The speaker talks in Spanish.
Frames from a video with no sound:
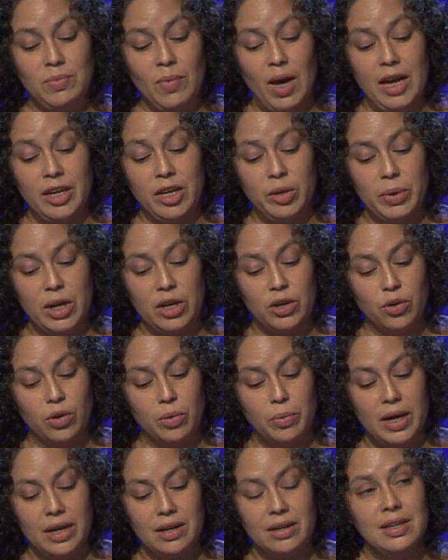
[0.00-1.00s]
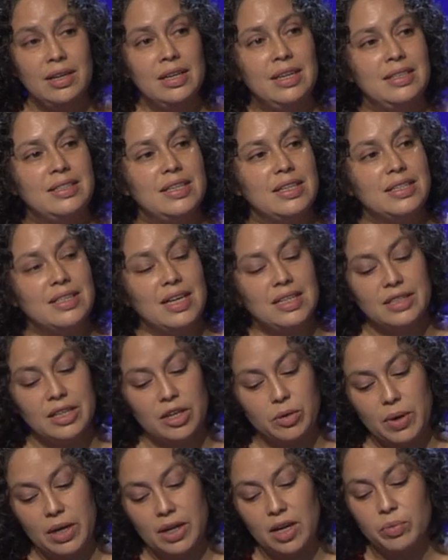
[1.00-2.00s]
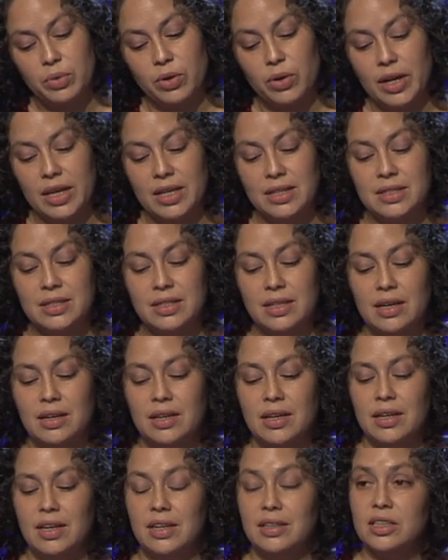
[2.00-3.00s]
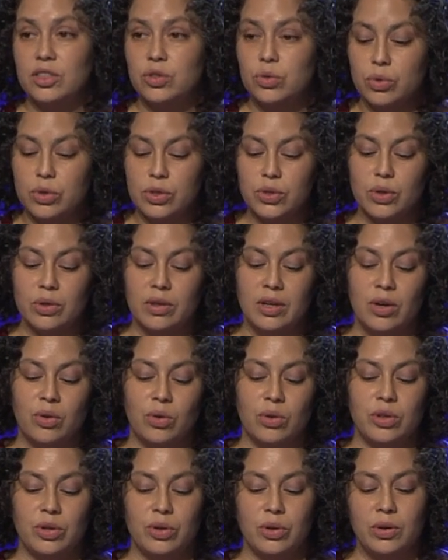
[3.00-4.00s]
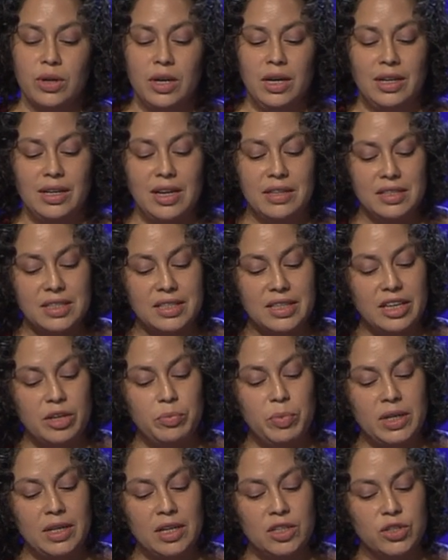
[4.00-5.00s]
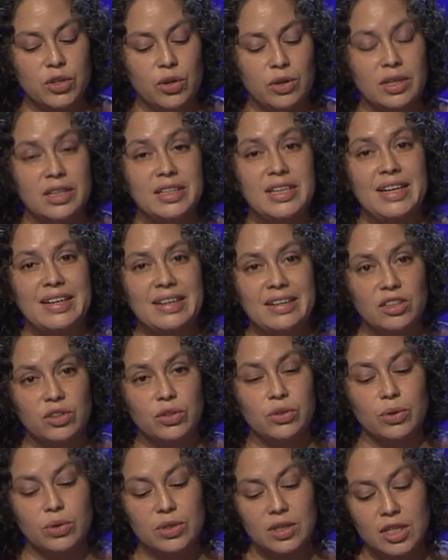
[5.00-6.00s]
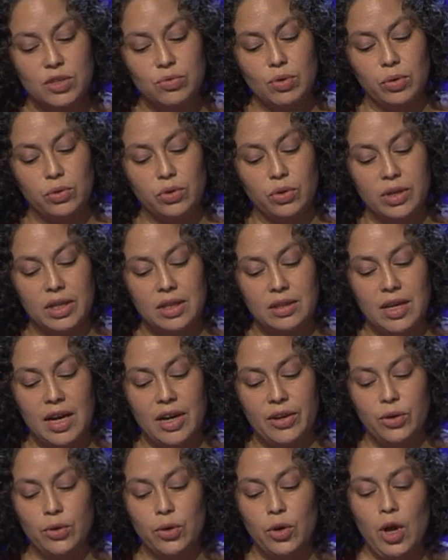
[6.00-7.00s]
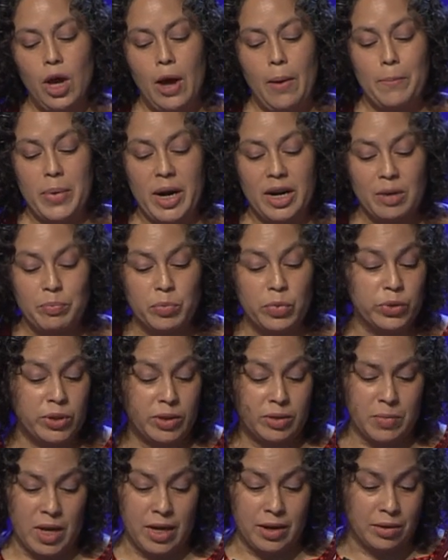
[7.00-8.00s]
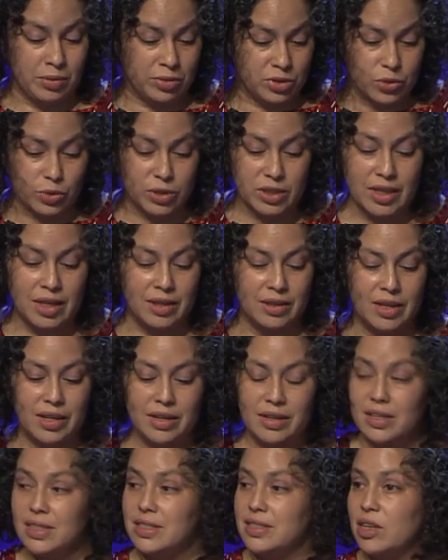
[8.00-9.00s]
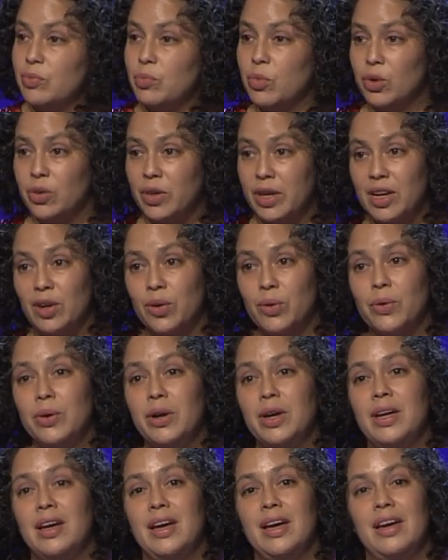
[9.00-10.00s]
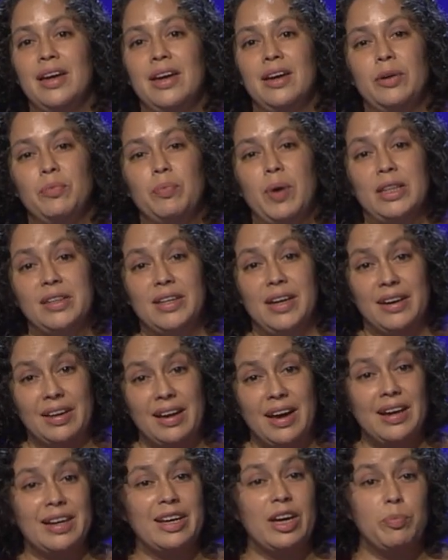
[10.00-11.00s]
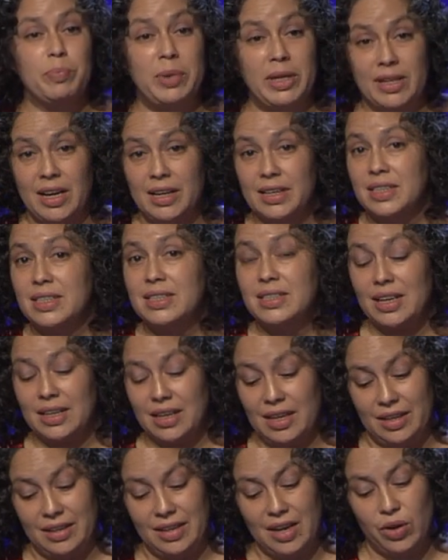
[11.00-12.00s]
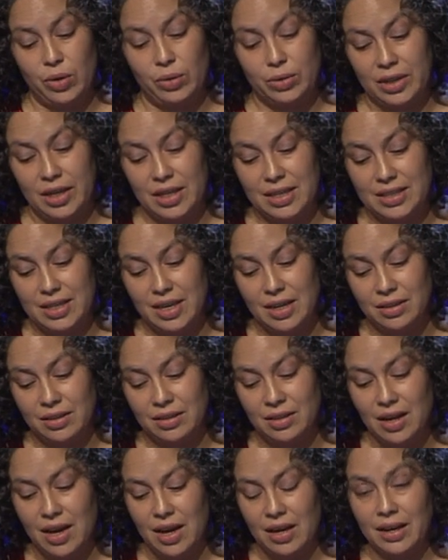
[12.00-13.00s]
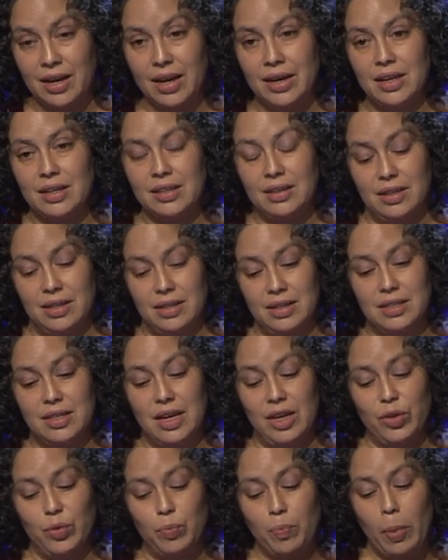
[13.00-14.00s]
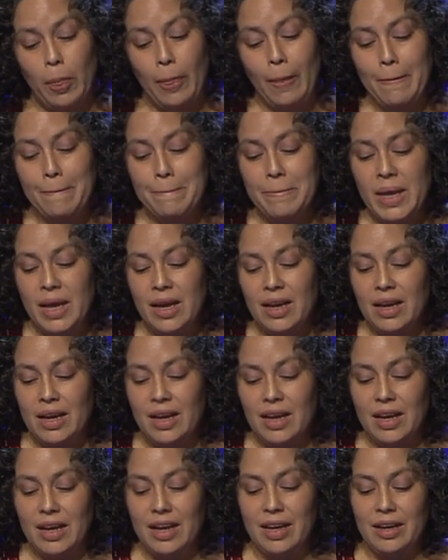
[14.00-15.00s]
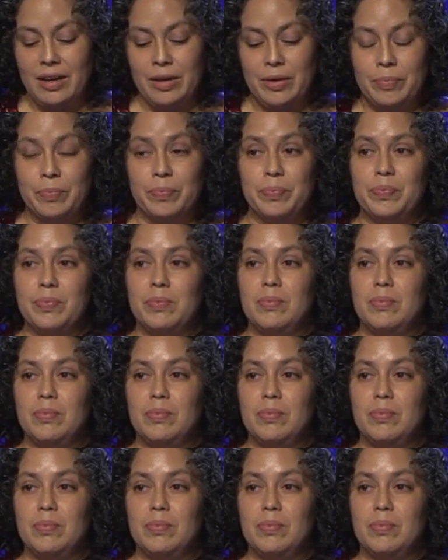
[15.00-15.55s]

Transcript: A nivel global se exacerba la violencia, el discurso de odio, la discriminación y el retroceso autoritario para eh, sostener este modelo eh, patriarcal capitalista que ya otras han, caracterizado. Em,